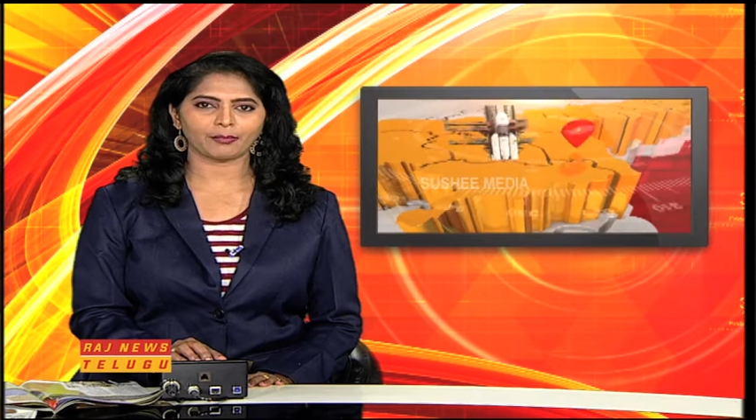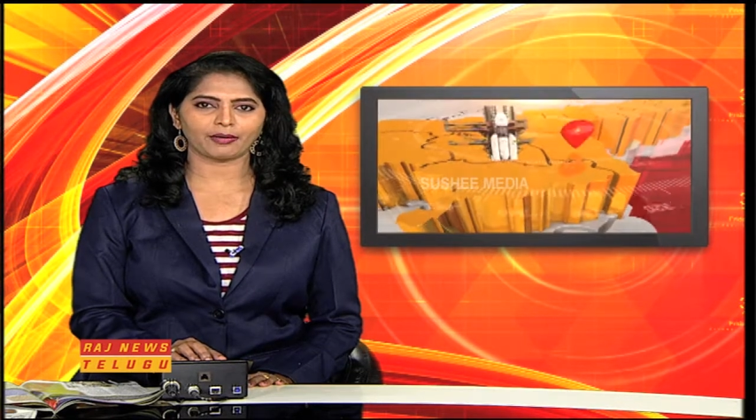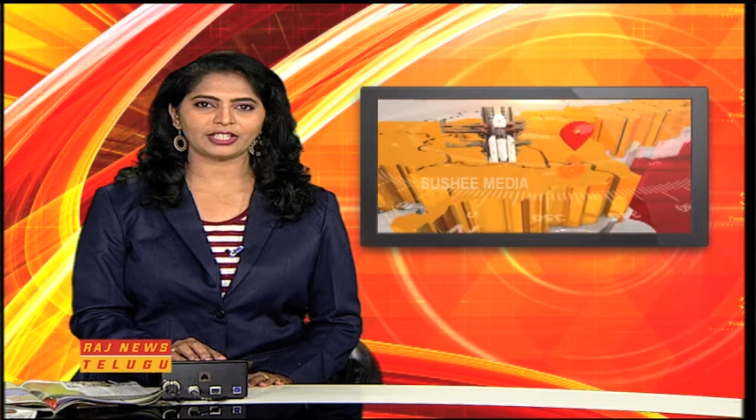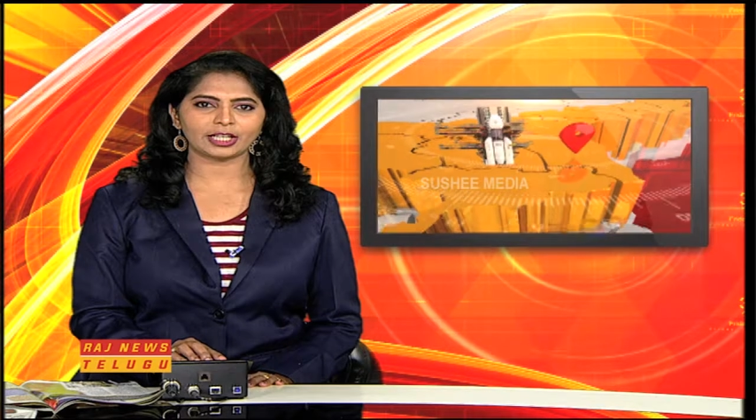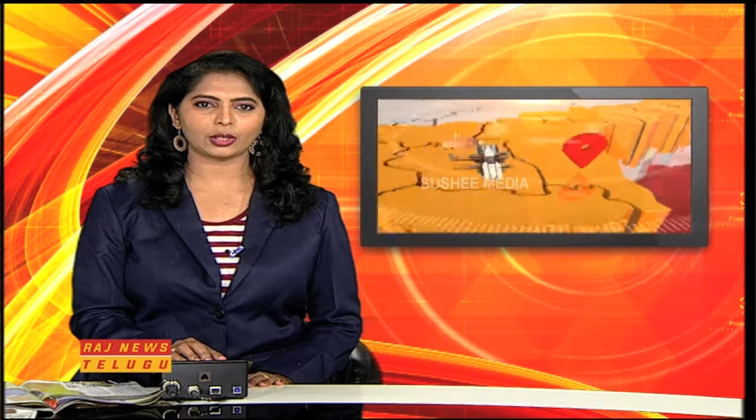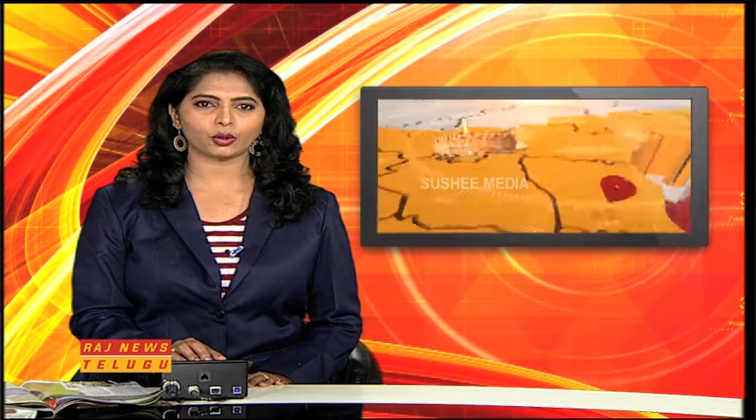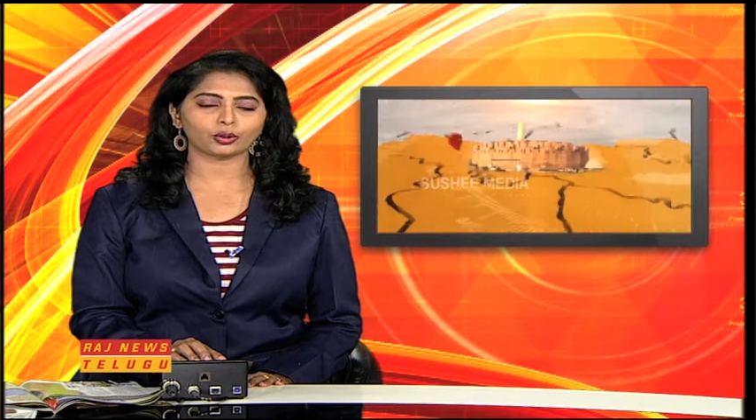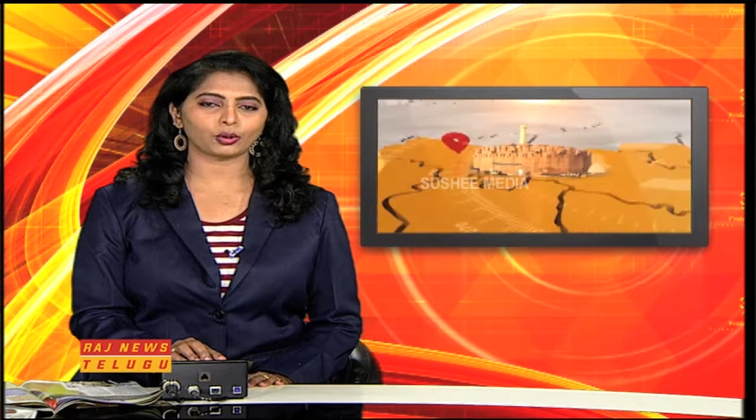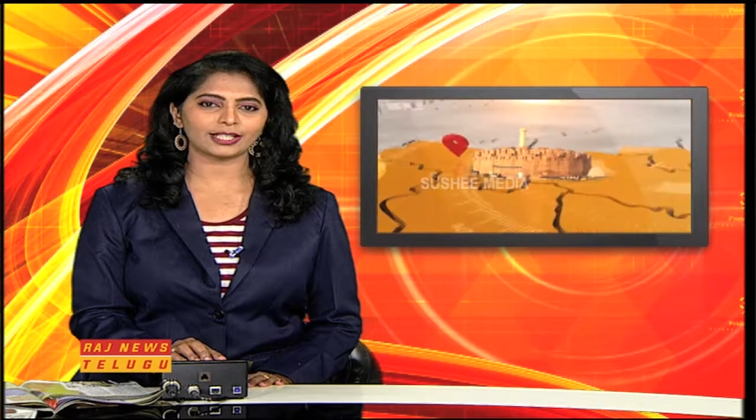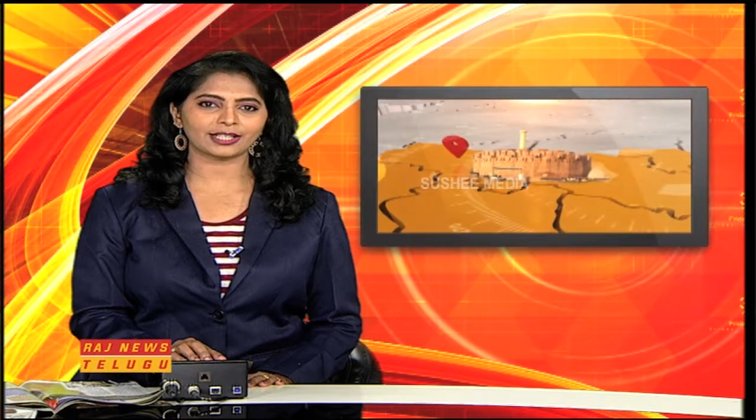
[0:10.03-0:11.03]
భవిష్యత్తులో
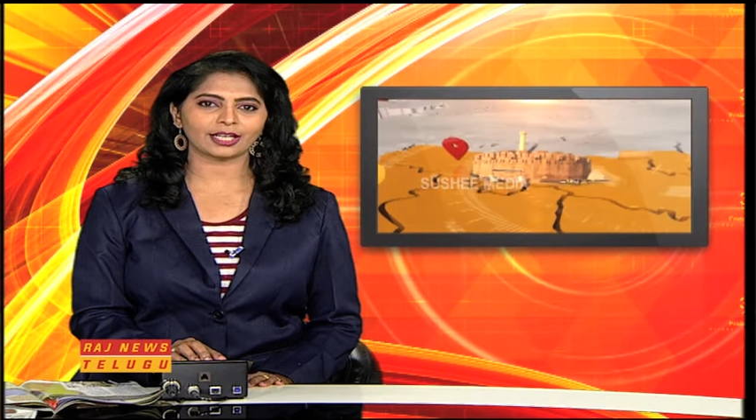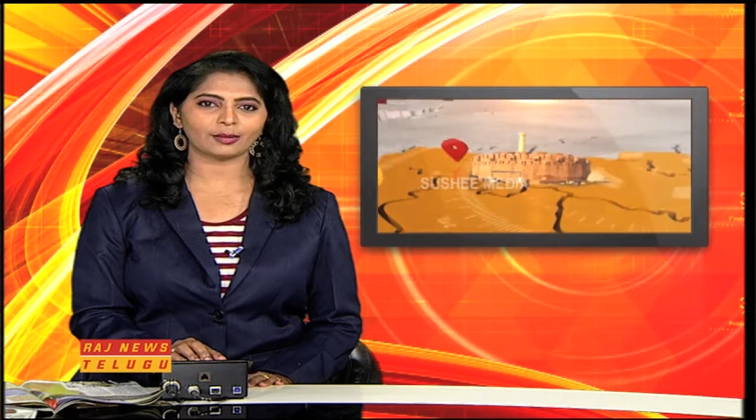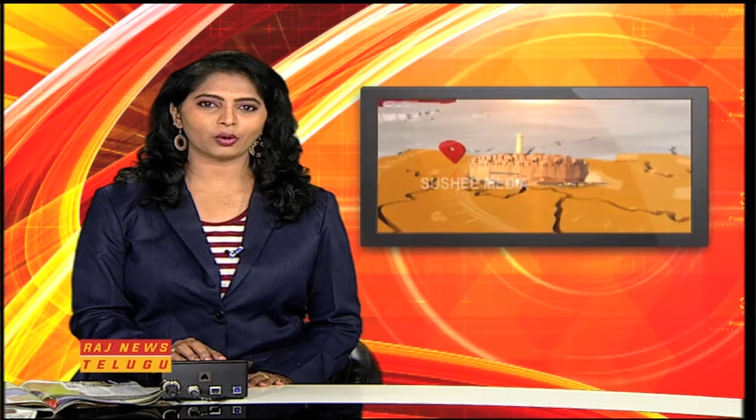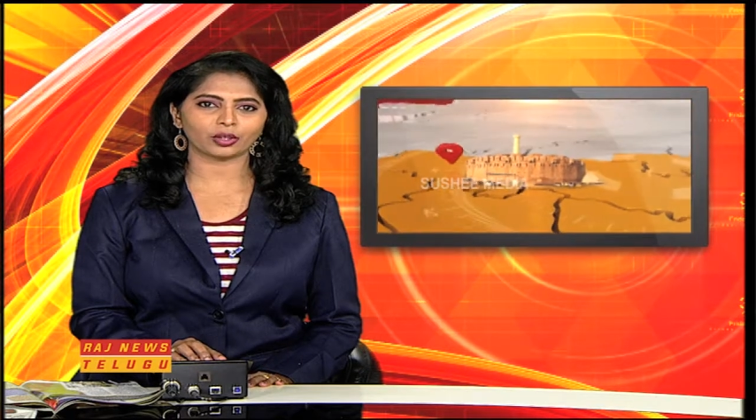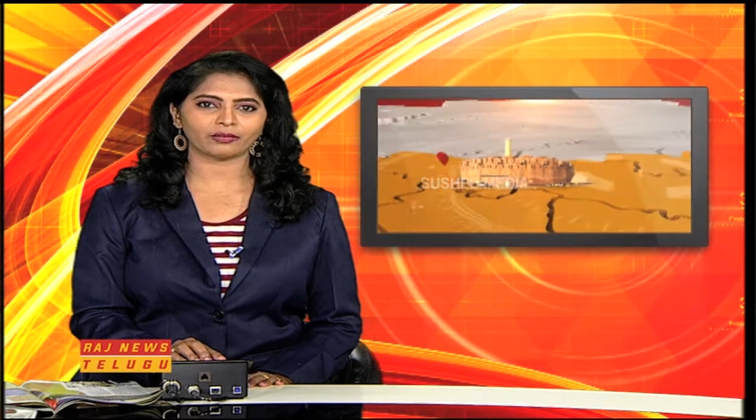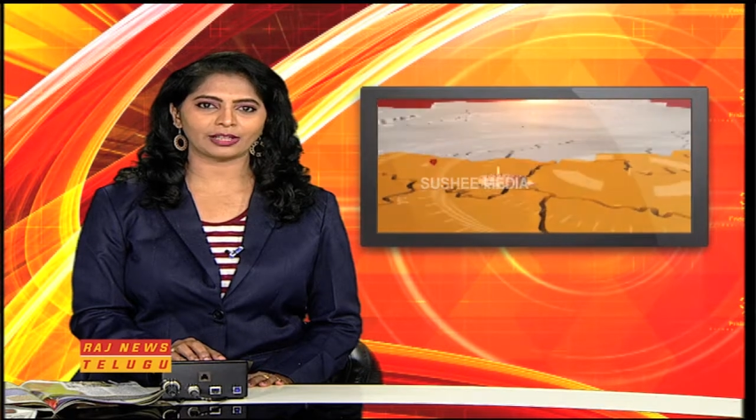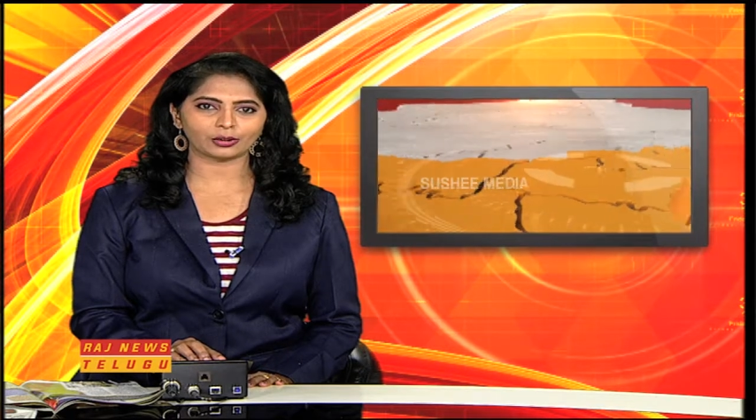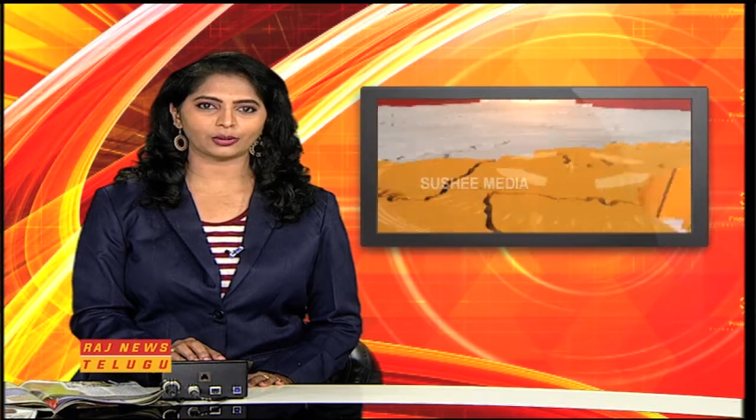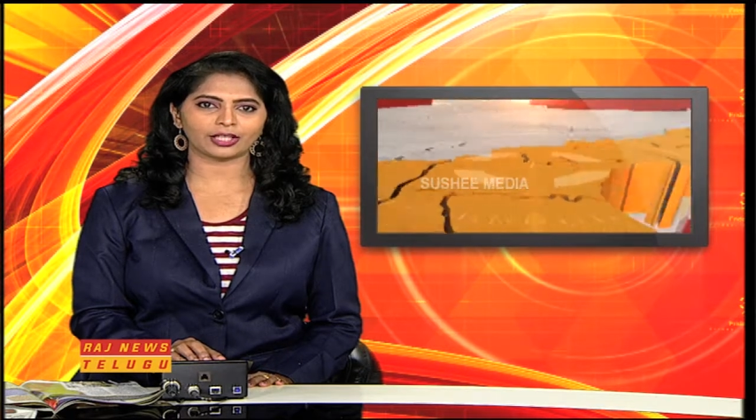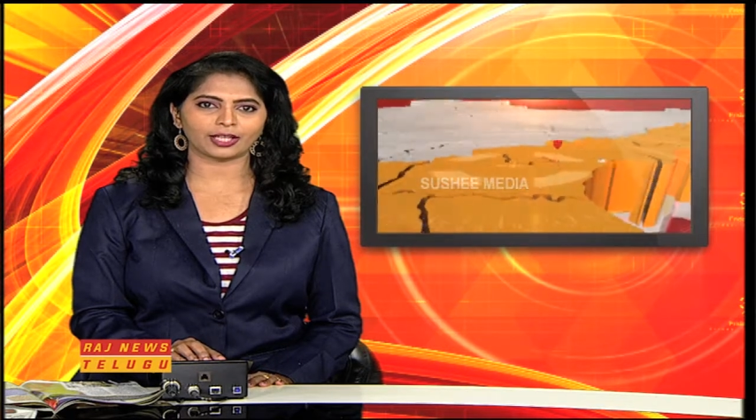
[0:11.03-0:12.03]
తొలి స్థానంలోకి
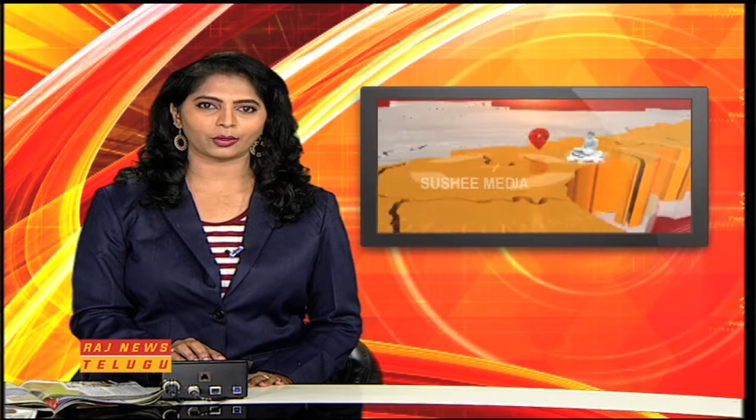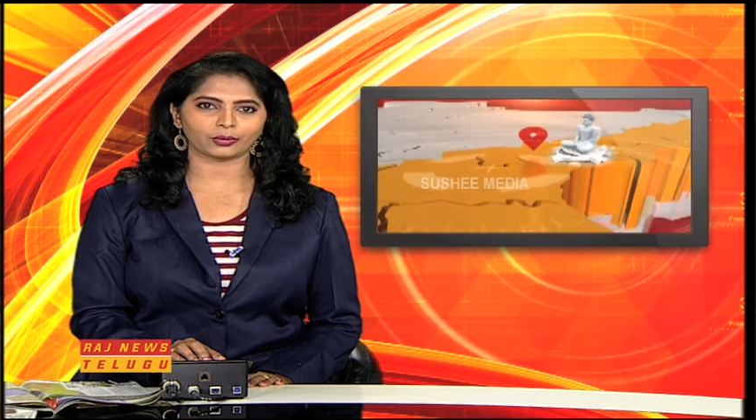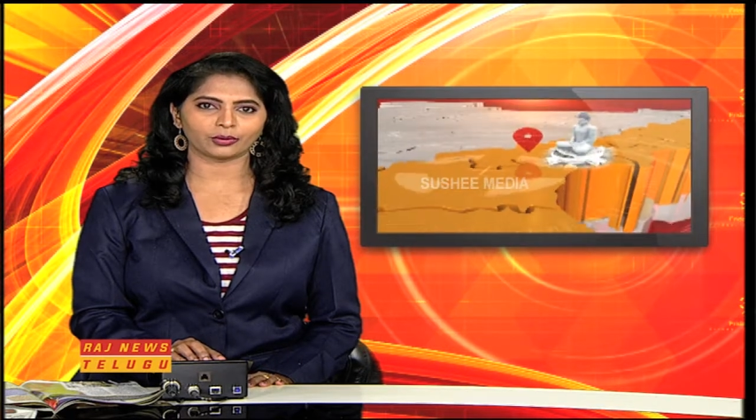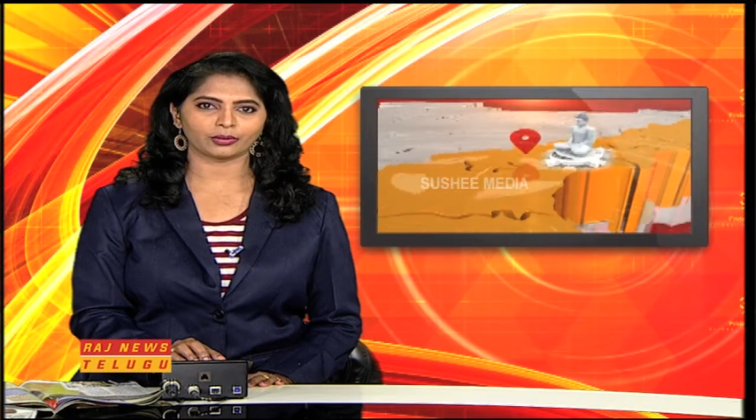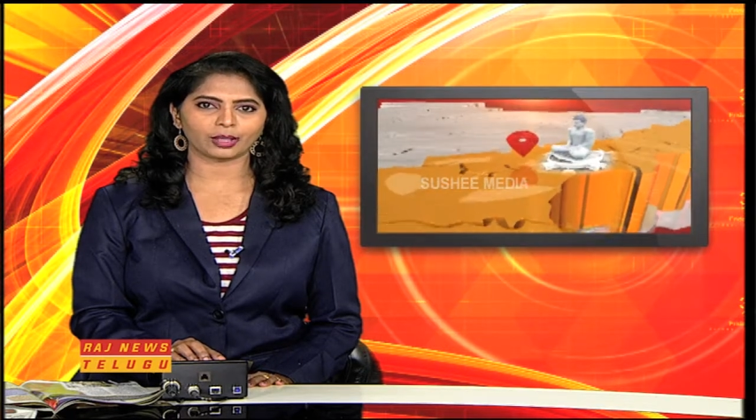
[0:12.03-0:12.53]
వెళ్తుందన్నారు